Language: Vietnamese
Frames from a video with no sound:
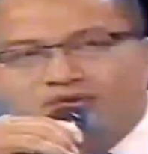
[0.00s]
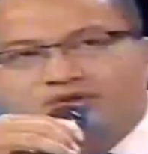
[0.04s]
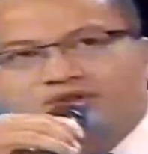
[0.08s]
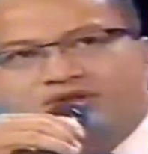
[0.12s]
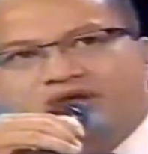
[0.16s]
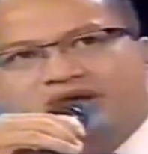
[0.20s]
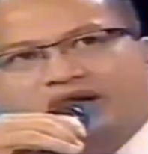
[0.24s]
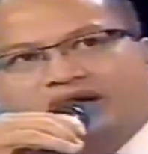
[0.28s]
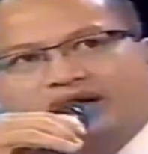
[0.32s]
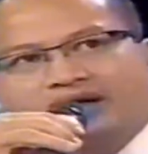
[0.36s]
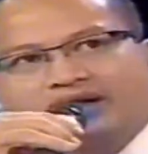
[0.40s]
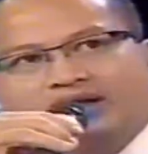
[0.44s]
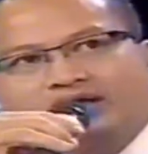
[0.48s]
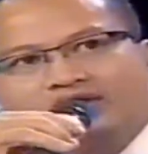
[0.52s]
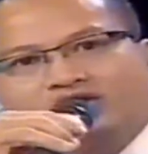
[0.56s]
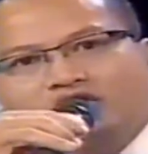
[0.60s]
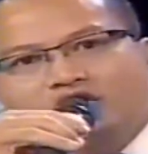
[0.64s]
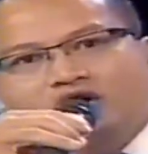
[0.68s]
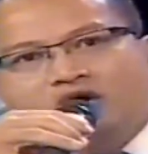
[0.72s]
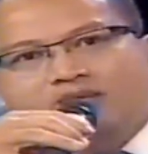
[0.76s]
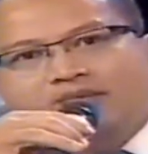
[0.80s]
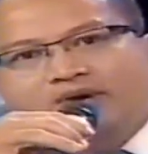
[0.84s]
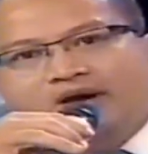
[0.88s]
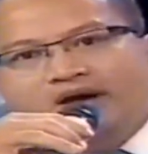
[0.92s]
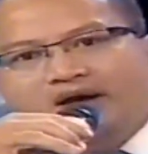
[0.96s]
cũng chính là cái lý
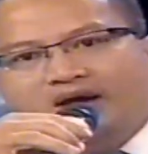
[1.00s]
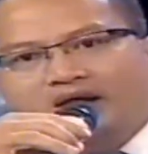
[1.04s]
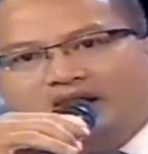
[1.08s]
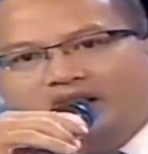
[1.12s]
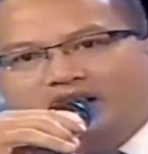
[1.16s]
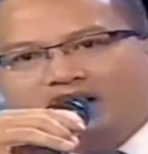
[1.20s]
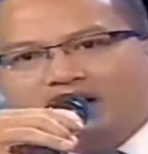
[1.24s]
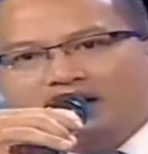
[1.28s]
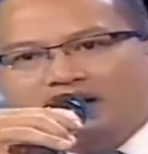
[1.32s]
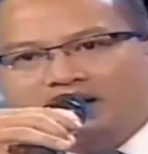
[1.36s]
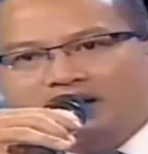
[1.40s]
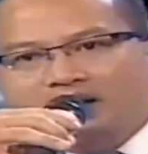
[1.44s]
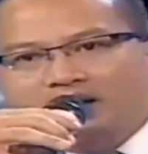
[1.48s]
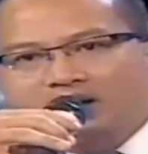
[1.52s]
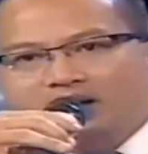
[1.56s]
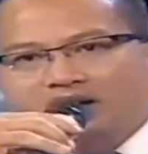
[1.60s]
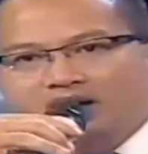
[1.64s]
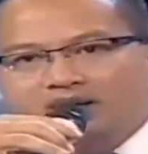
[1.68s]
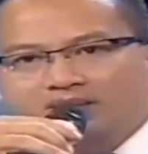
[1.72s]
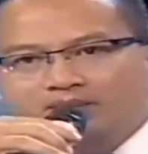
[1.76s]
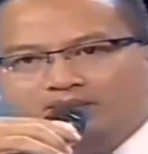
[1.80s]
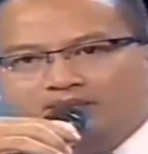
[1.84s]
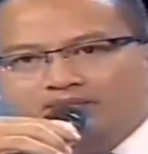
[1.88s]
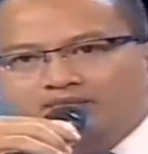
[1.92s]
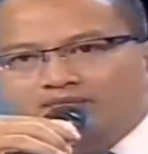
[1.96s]
do mà
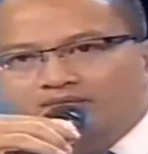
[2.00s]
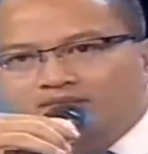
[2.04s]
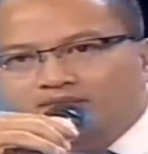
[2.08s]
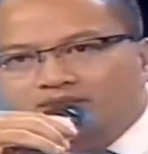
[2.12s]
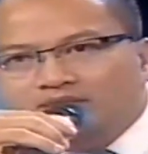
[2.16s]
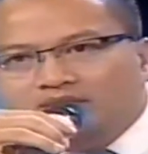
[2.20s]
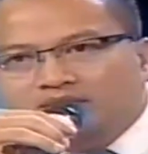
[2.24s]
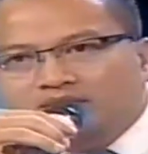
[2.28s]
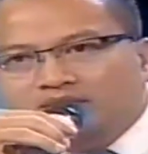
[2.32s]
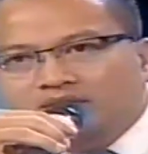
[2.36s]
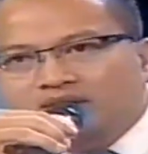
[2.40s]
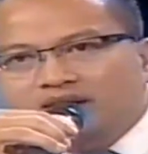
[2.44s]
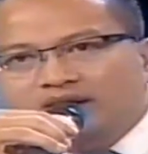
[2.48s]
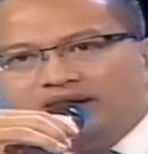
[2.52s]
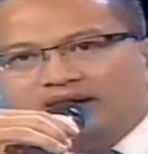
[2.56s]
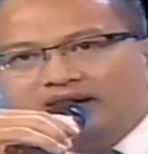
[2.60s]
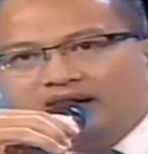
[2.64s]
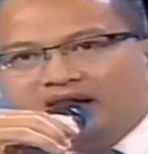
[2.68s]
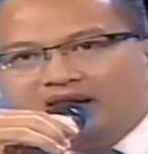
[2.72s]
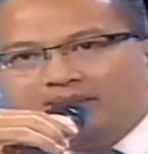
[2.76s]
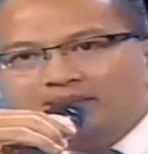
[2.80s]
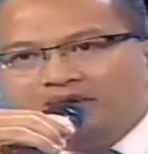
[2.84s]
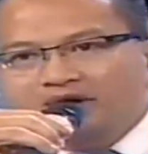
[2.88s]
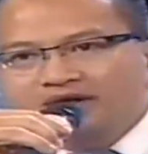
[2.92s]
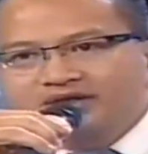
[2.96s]

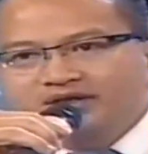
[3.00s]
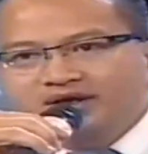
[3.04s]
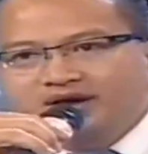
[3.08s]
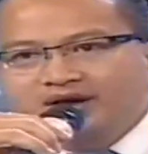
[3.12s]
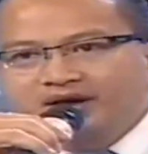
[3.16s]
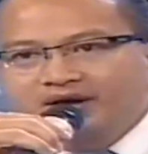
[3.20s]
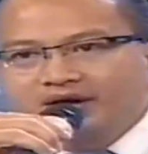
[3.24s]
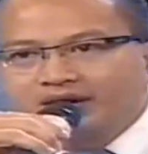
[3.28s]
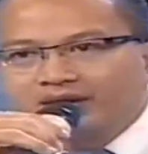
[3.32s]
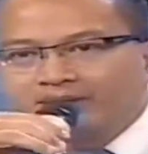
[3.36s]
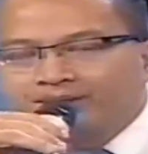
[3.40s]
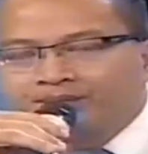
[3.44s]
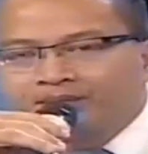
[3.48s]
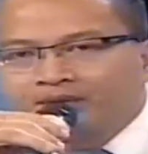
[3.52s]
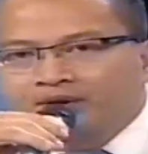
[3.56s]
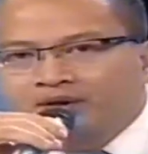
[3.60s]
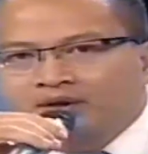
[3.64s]
Arena mới ra đời.